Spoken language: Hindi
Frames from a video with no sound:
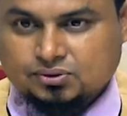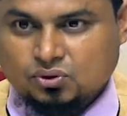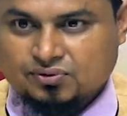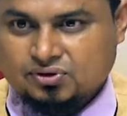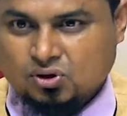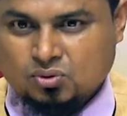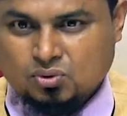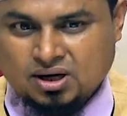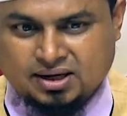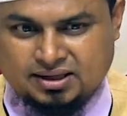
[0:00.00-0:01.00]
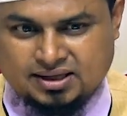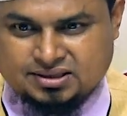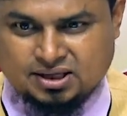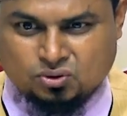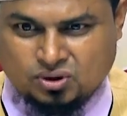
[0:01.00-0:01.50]
तो फ़िरौन बोला नहीं ये
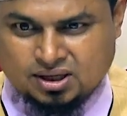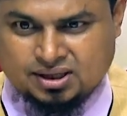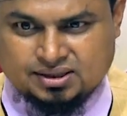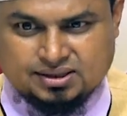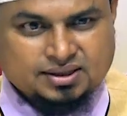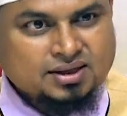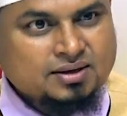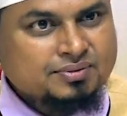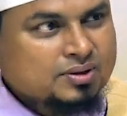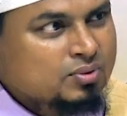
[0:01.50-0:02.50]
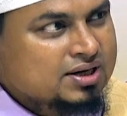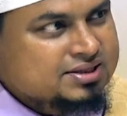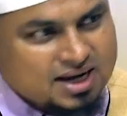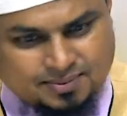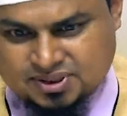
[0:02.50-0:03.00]
जादूगर है फिर बोले
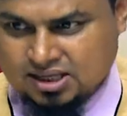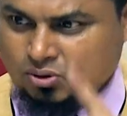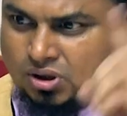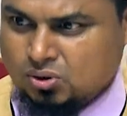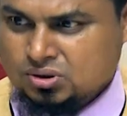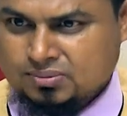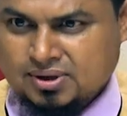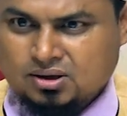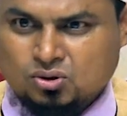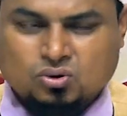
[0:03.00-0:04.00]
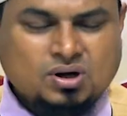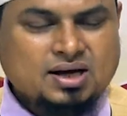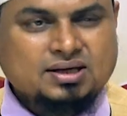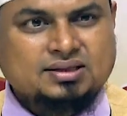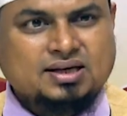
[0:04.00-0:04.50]
साफ जादूगर को जमा करो तो
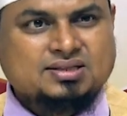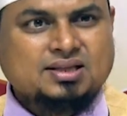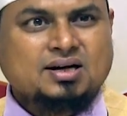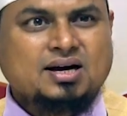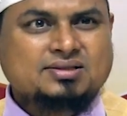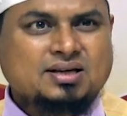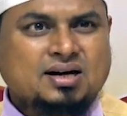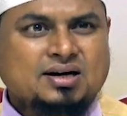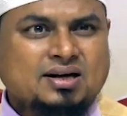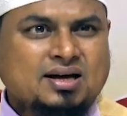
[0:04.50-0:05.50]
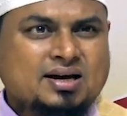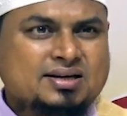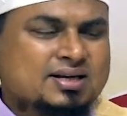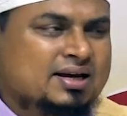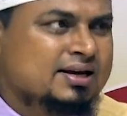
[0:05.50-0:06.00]
कहा जाता है सत्रह हज़ार अठारह
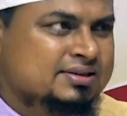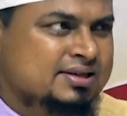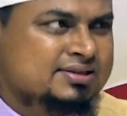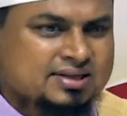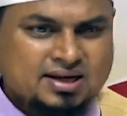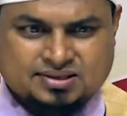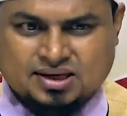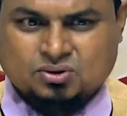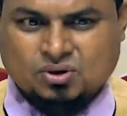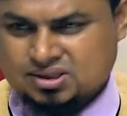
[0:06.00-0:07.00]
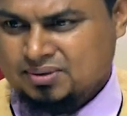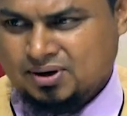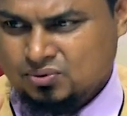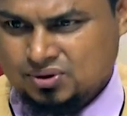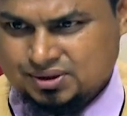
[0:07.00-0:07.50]
हज़ार या तीस हज़ार जादूगर जमा
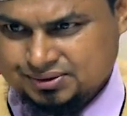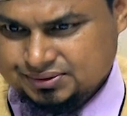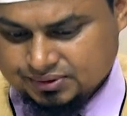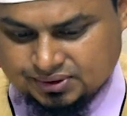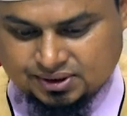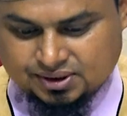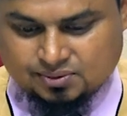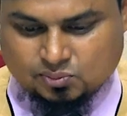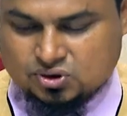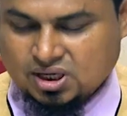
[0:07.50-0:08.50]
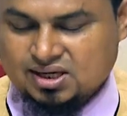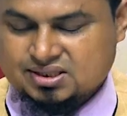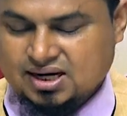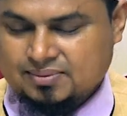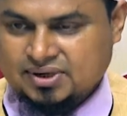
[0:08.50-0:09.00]
हुए मूसा
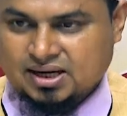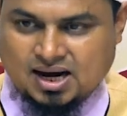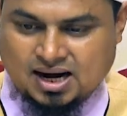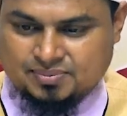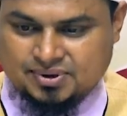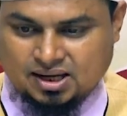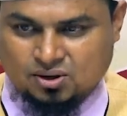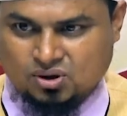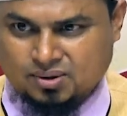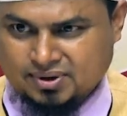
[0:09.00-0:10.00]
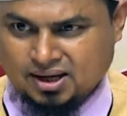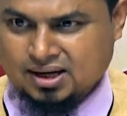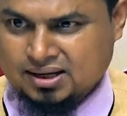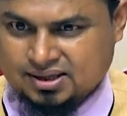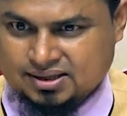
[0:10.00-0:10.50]
ने कहा आप डालो हम
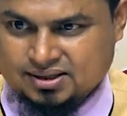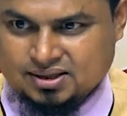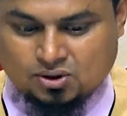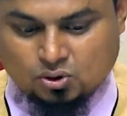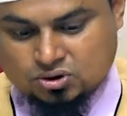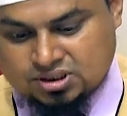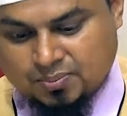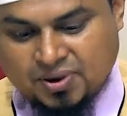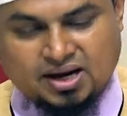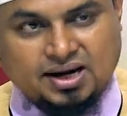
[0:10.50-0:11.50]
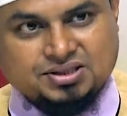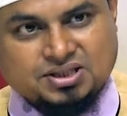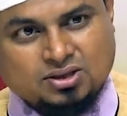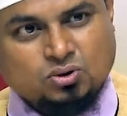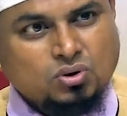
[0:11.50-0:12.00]
डालेंगे उससे पहले
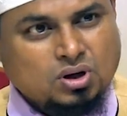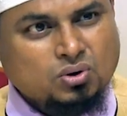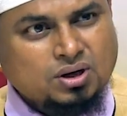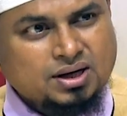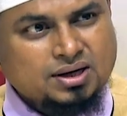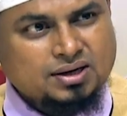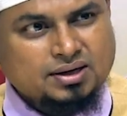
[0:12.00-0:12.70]
जादूगरों ने